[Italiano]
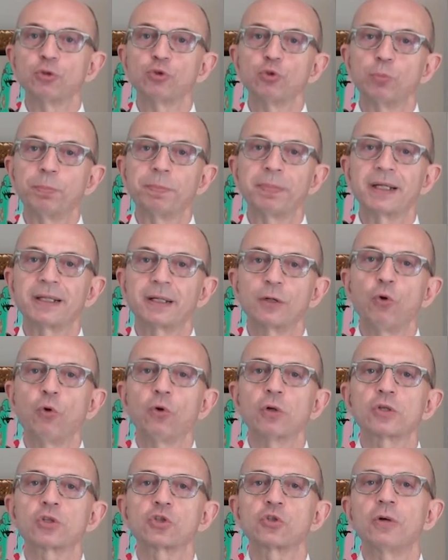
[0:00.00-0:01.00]
di un
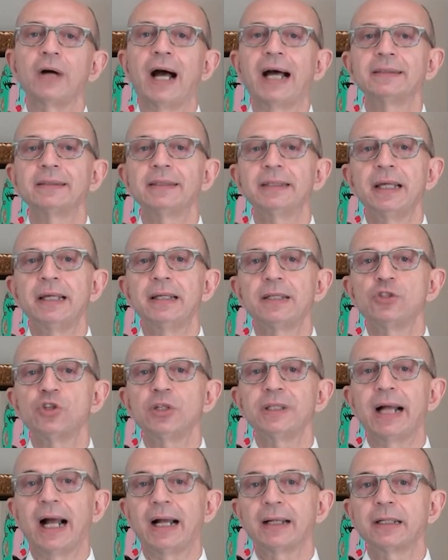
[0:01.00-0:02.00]
percorso
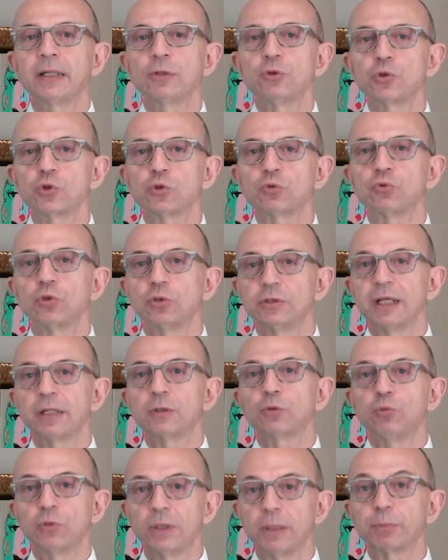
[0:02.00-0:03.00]
anti-aging anche lo studio di
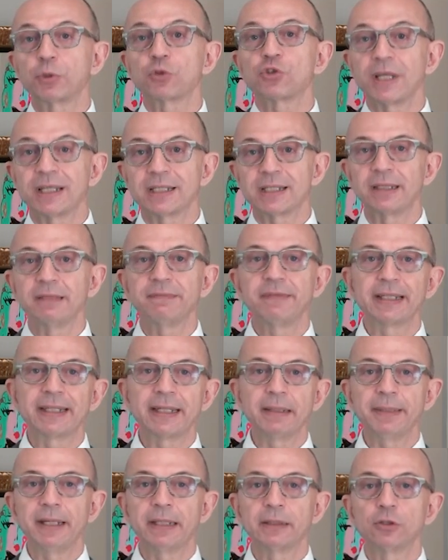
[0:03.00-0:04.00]
alcuni processi di
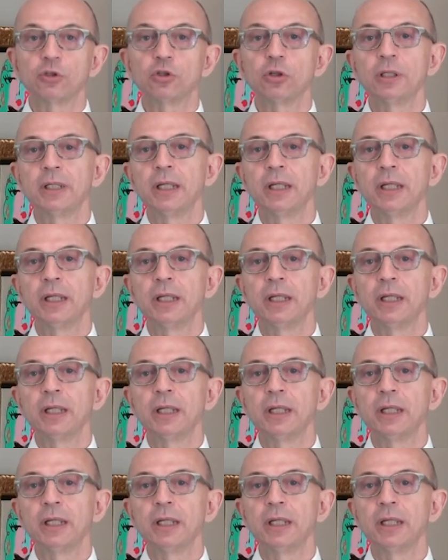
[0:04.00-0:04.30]
invecchiamento,